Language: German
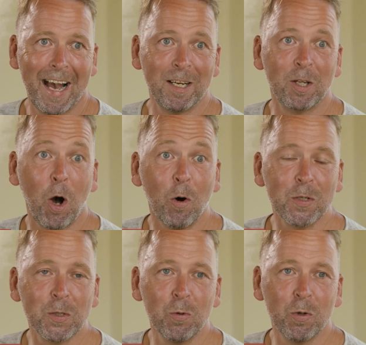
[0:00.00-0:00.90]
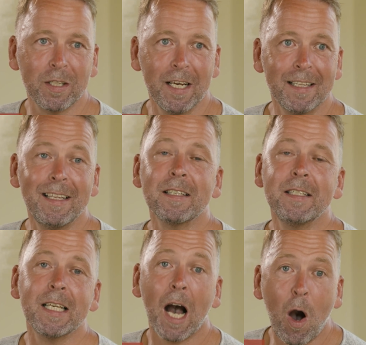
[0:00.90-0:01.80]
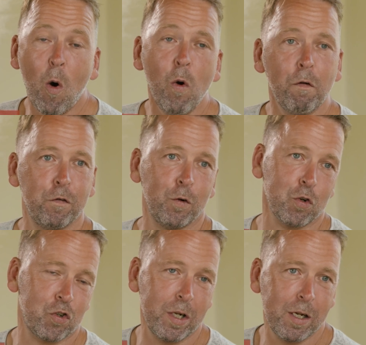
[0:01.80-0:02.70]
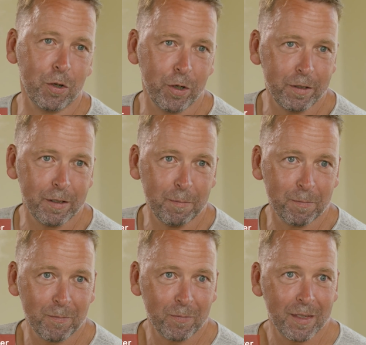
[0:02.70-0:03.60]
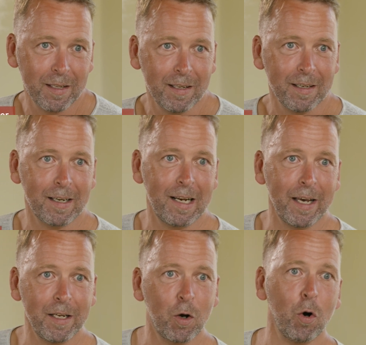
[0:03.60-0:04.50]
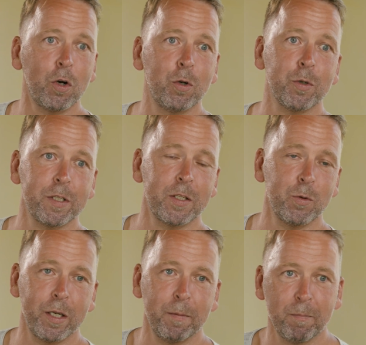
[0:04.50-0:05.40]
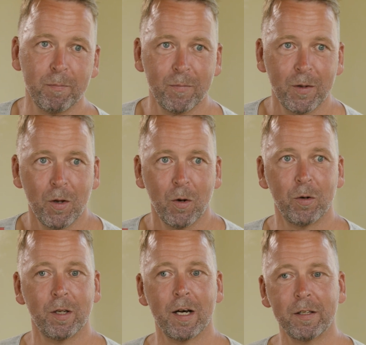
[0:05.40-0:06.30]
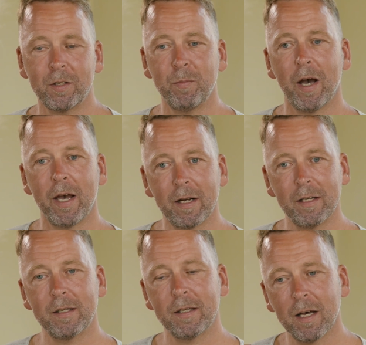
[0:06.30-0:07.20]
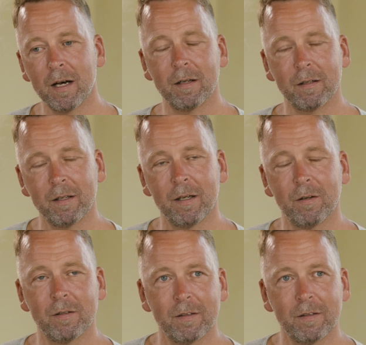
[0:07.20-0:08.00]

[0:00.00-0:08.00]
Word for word: einen Koch sucht, der sich auch vorstellen könnte, kleine Kochkurse zu geben. Und da dachte ich mir eigentlich, ja, genau,